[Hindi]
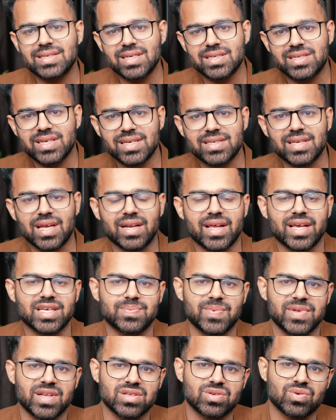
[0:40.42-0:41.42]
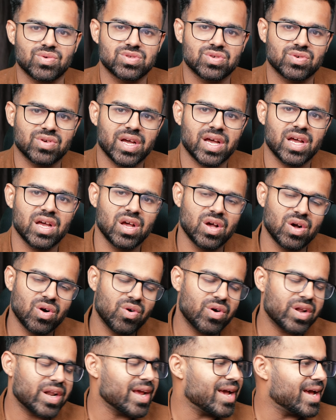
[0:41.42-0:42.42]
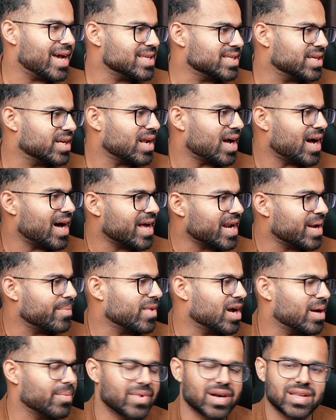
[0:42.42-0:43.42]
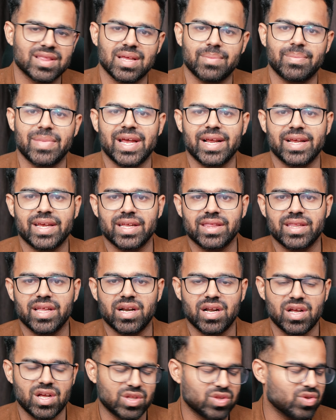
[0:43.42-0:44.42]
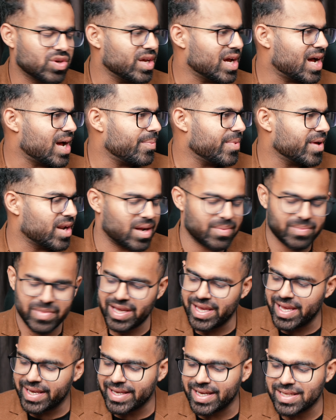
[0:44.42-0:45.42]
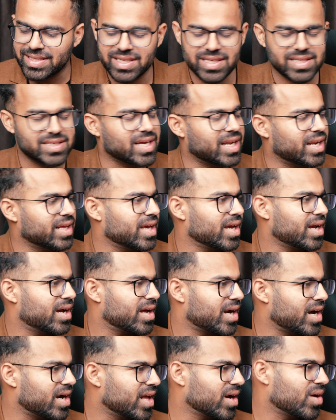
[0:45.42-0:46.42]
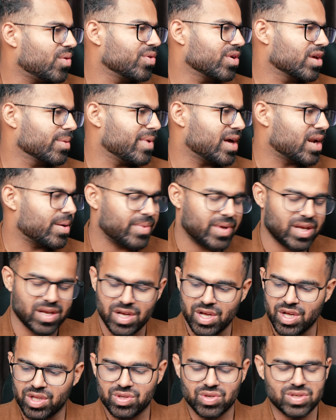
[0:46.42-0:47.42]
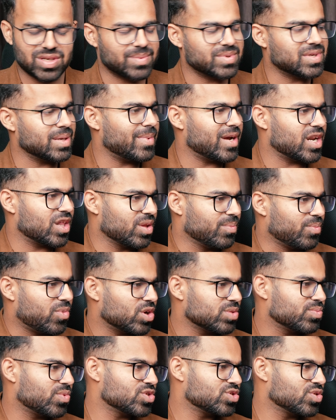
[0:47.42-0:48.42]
से छः साल का एक्सपीरियंस हो चुका है और ये एज एन आर काम करते हैं बैंक के अंदर तो यहाँ पर हम एक एक चीज़ जानेंगे करंट अकाउंट के बारे में तो सबसे पहले तो बहुत बहुत